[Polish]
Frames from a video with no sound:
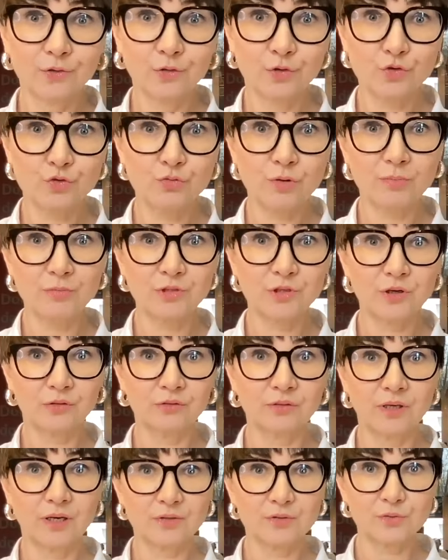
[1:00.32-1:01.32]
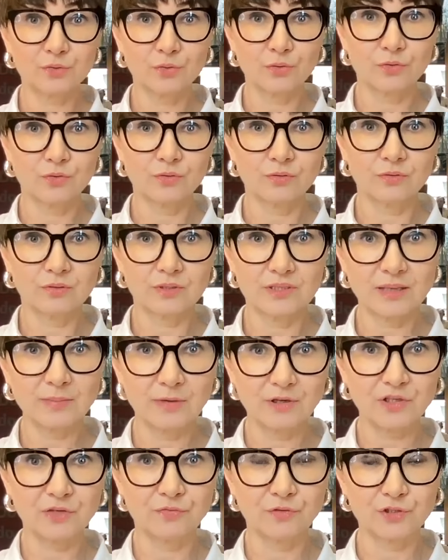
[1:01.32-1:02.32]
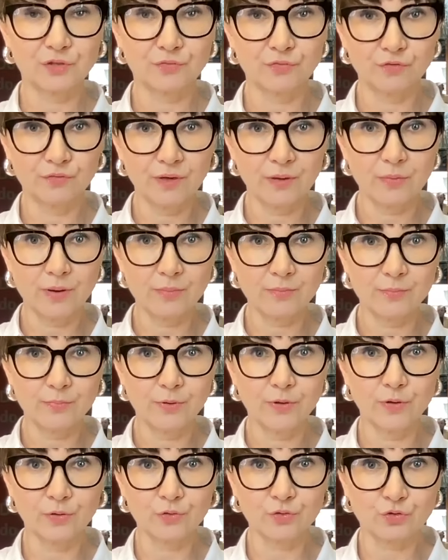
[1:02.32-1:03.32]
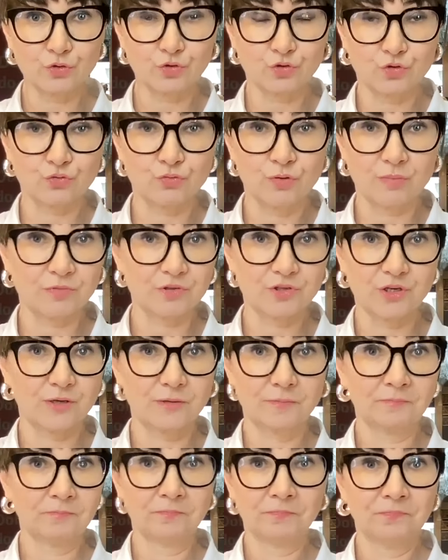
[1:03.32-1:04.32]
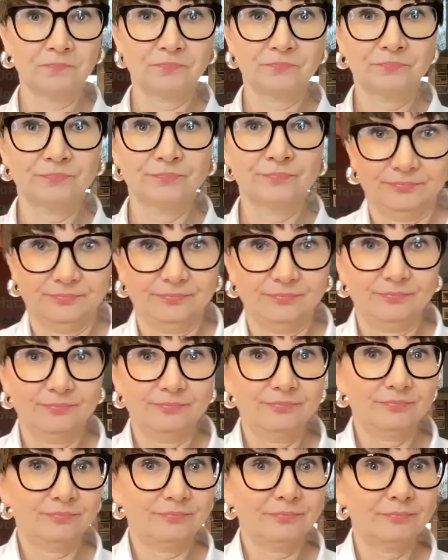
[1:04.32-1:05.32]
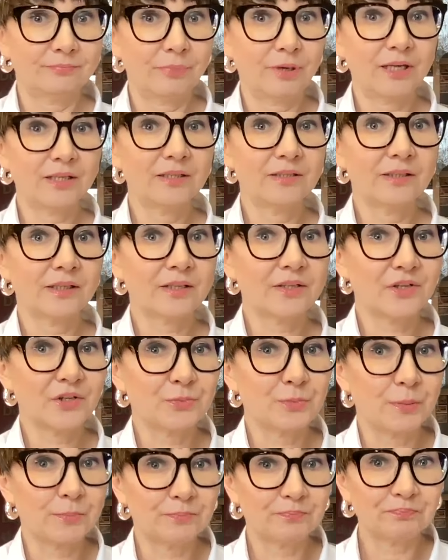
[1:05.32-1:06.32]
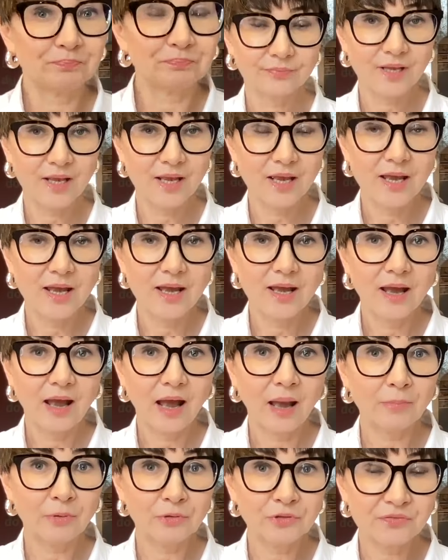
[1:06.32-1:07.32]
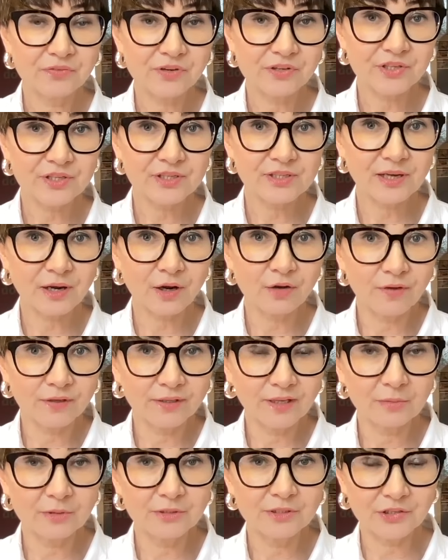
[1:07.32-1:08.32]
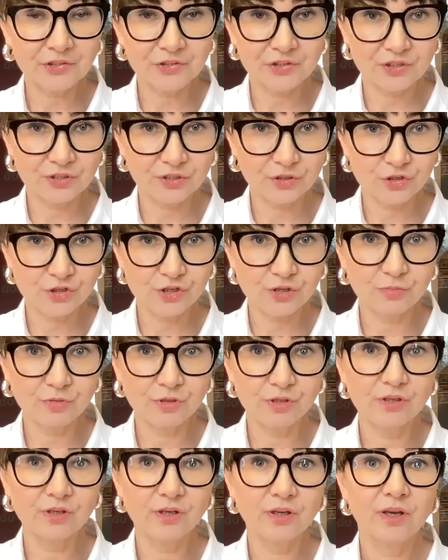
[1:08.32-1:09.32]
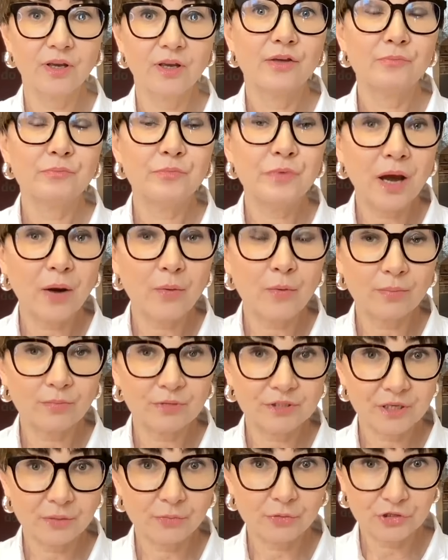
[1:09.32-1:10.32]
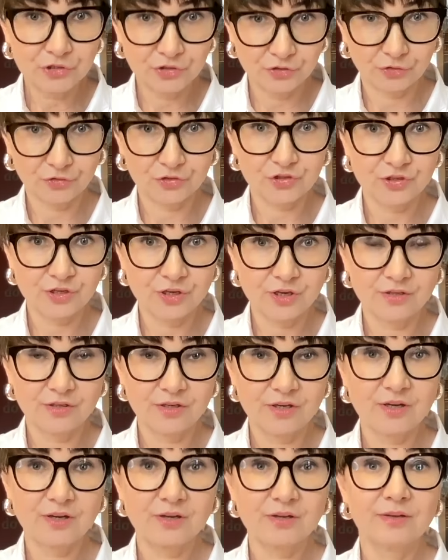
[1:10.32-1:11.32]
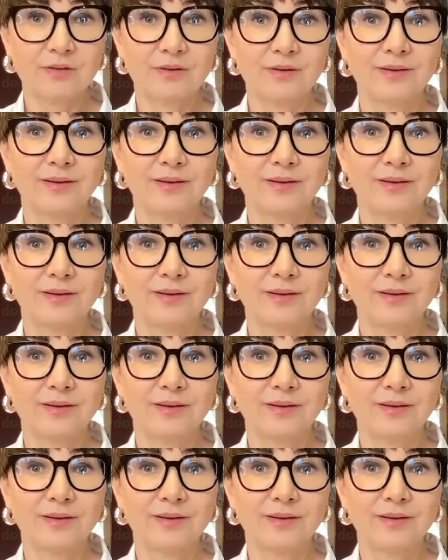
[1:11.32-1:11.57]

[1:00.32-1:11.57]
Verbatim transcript: to czułam się od razu, sama się wycofywałam, bo czułam, że mm, pachnie narcyzmem. A ponieważ z zachowaniami narcystycznymi miałam całe życie do czynienia